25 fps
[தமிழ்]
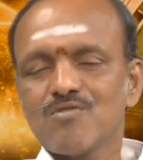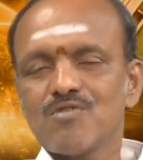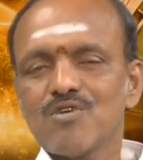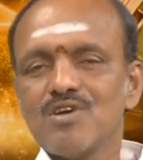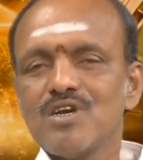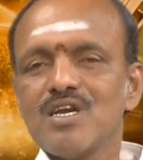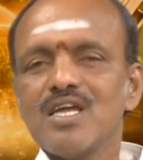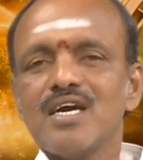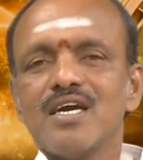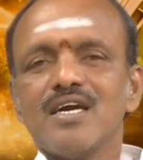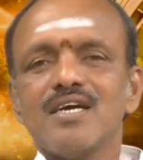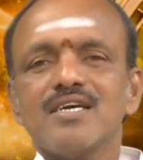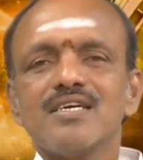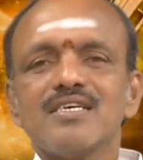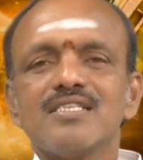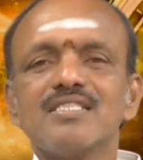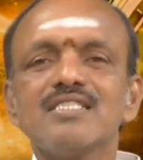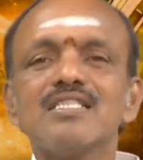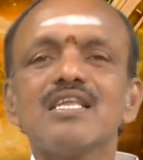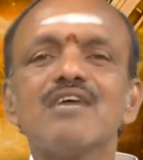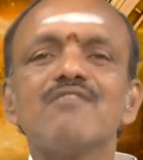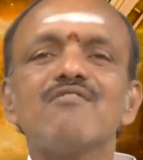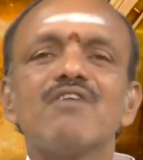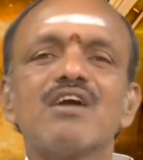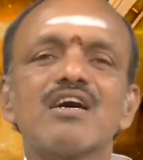உள்ள
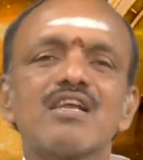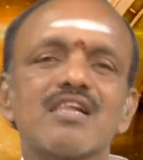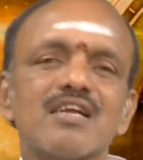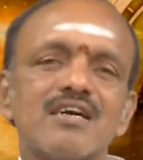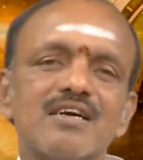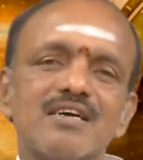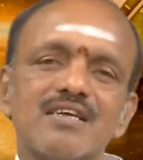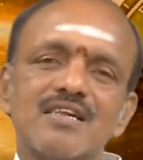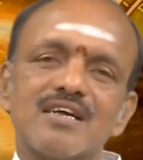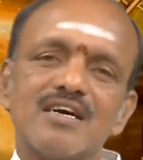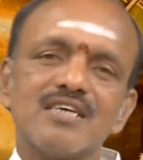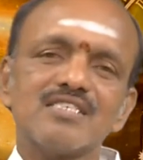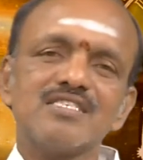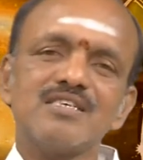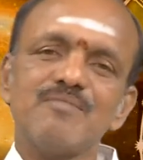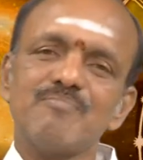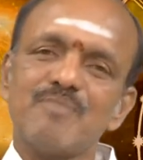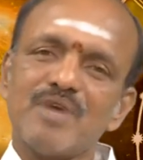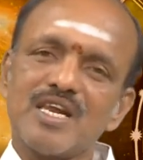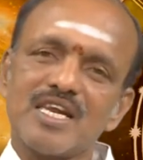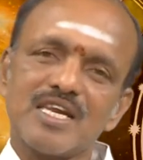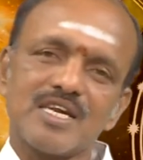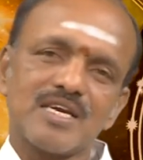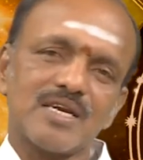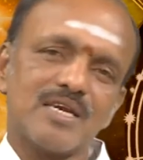இந்த வார ராசி
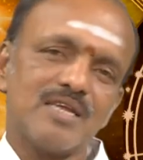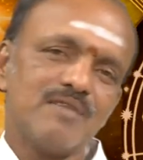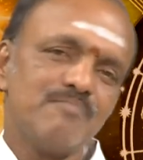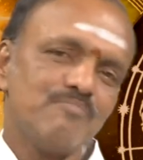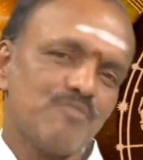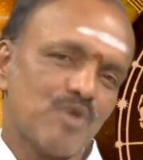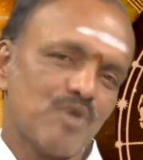பலன்களை